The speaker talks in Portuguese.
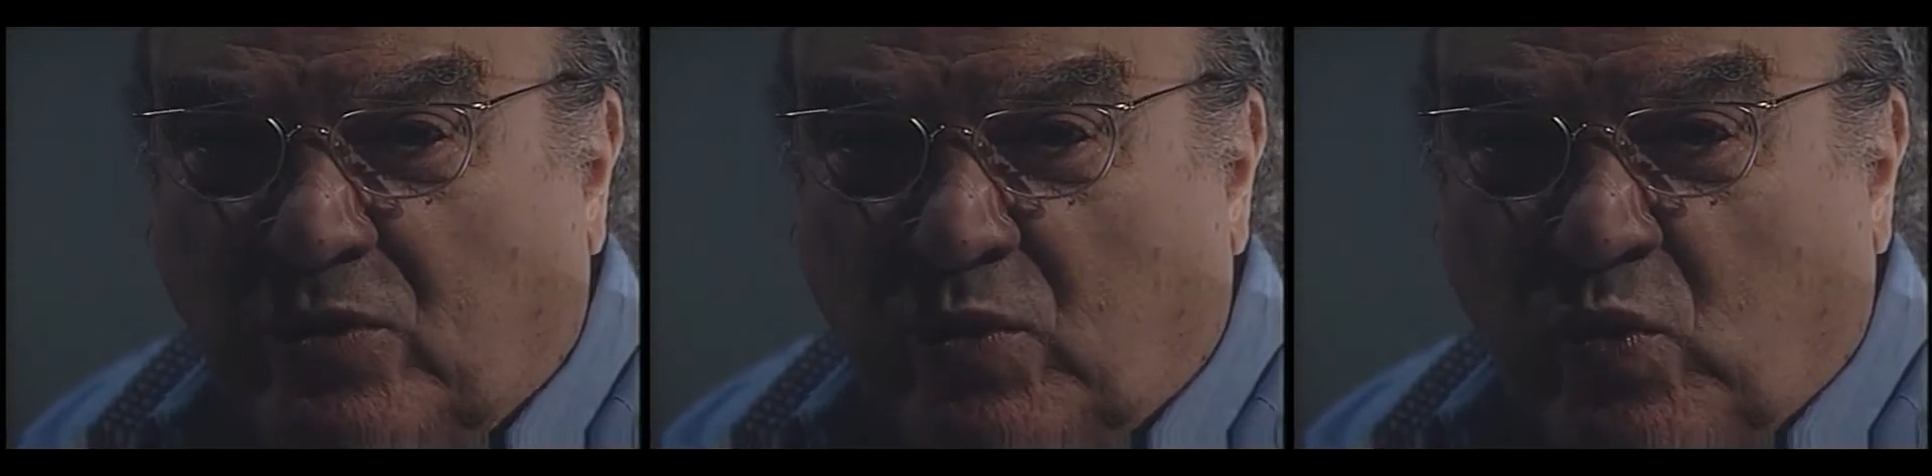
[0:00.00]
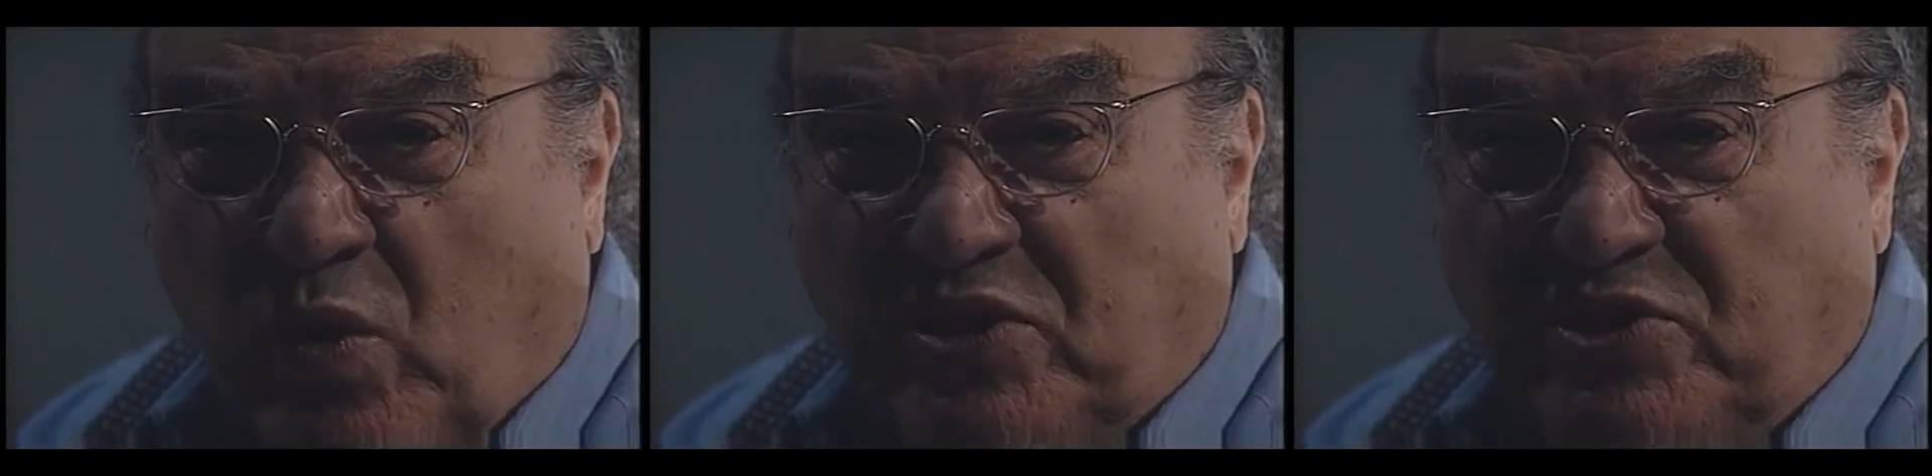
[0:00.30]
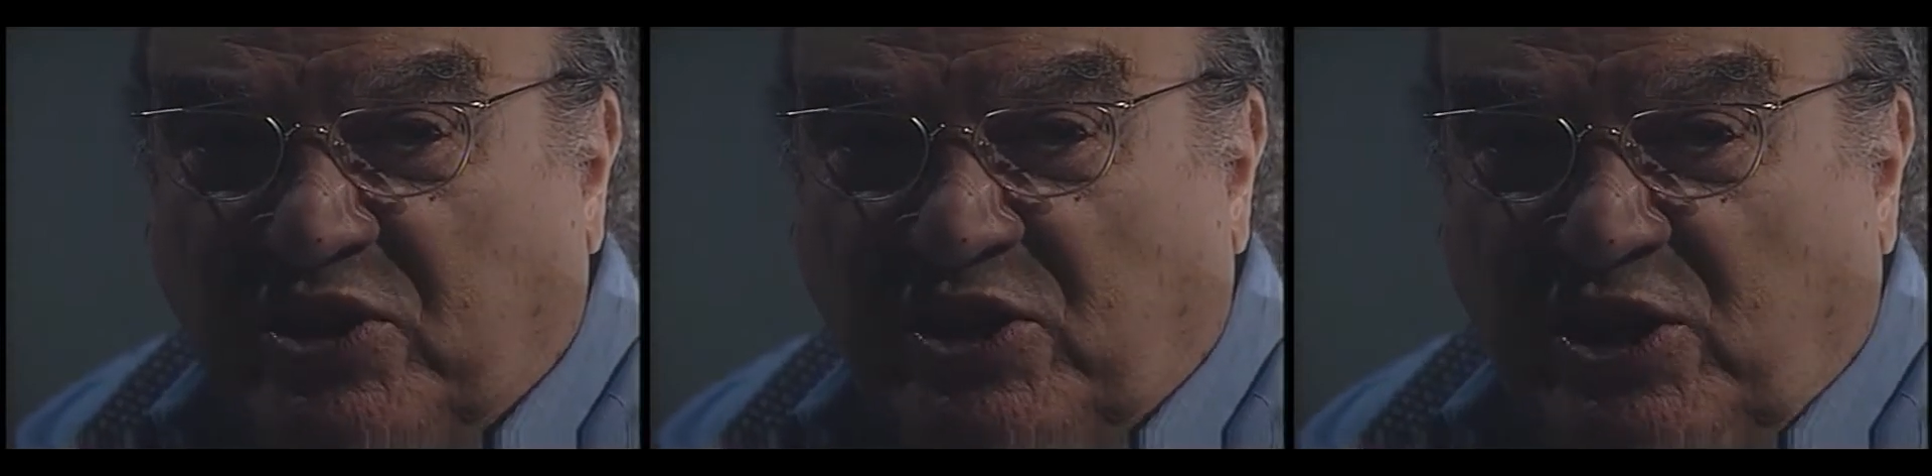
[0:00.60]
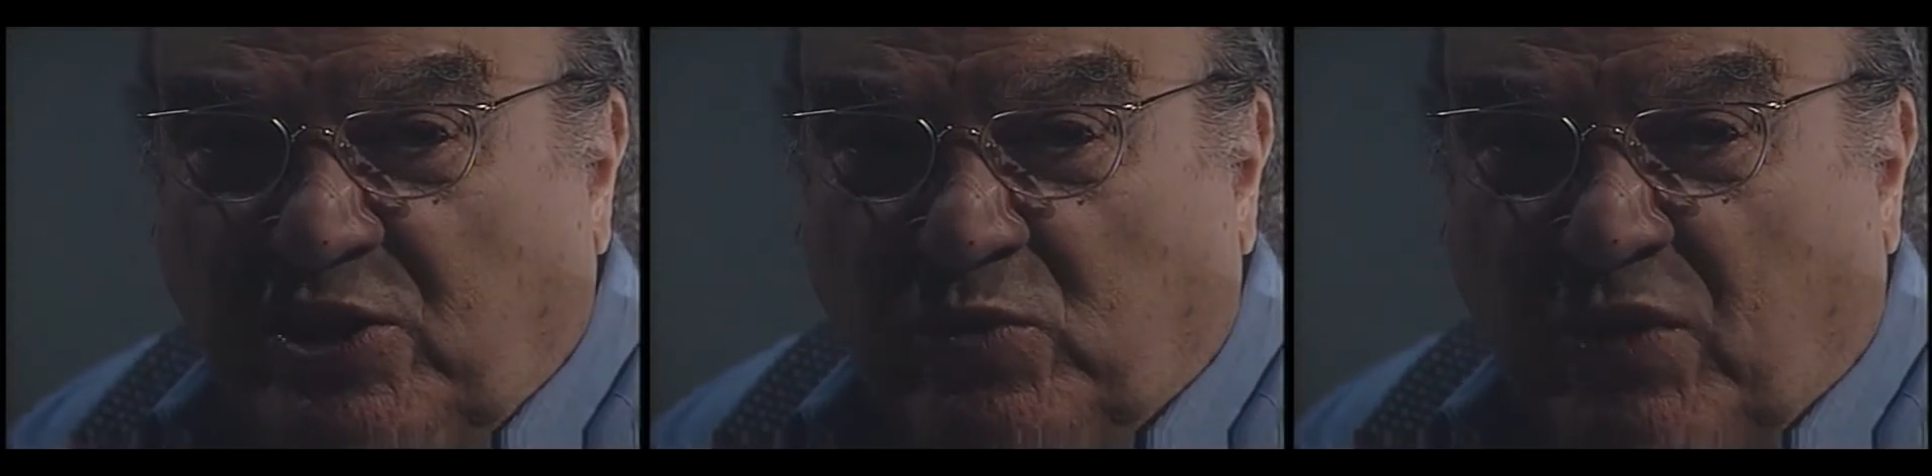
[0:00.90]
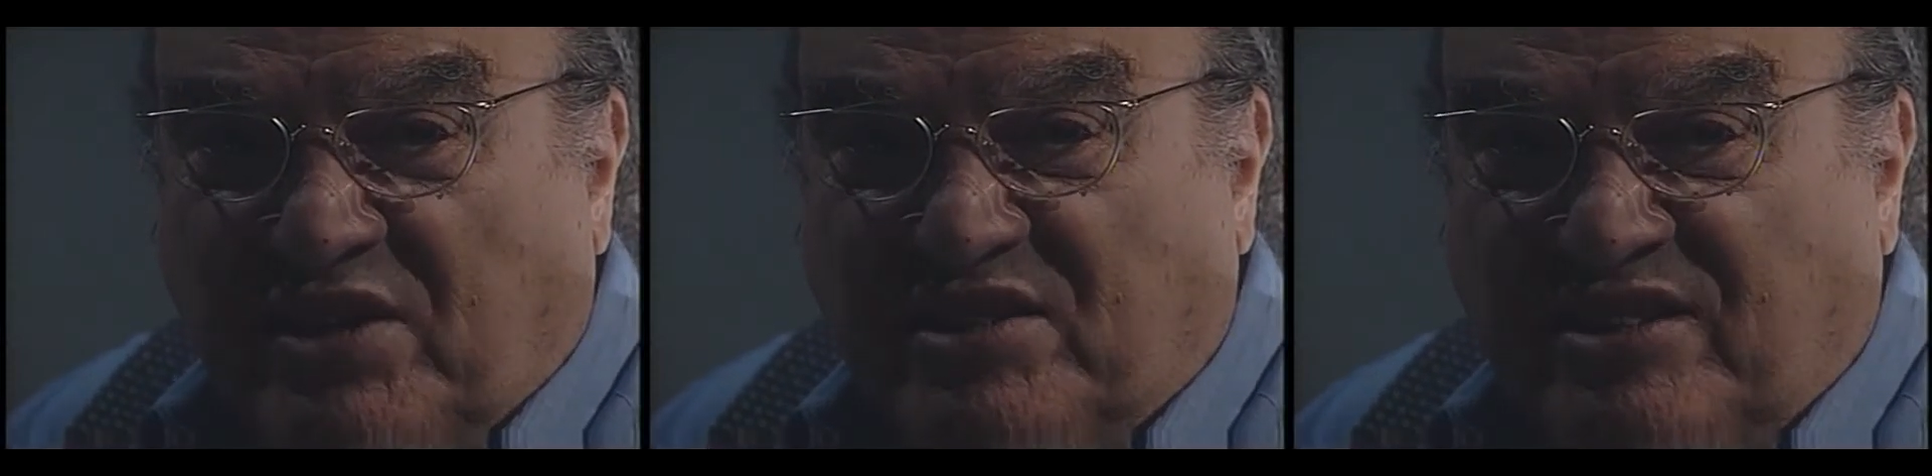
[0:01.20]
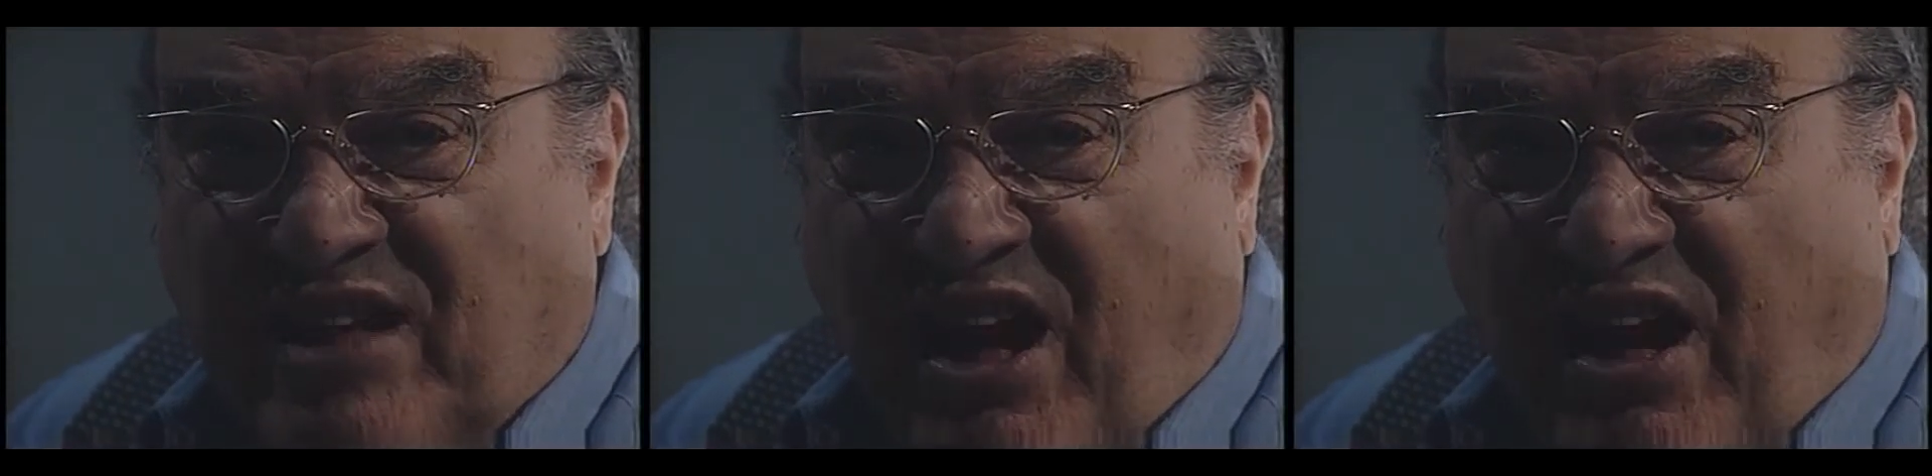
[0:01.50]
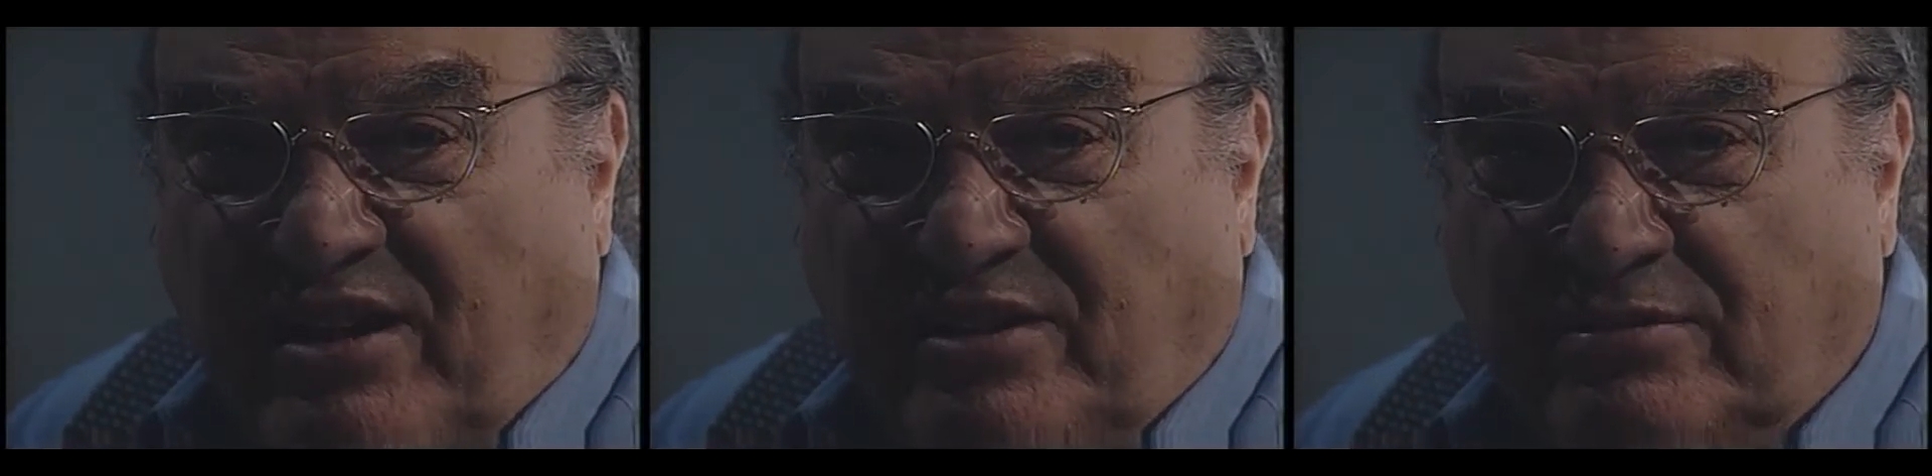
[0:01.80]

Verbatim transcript: O Assinino Aznar,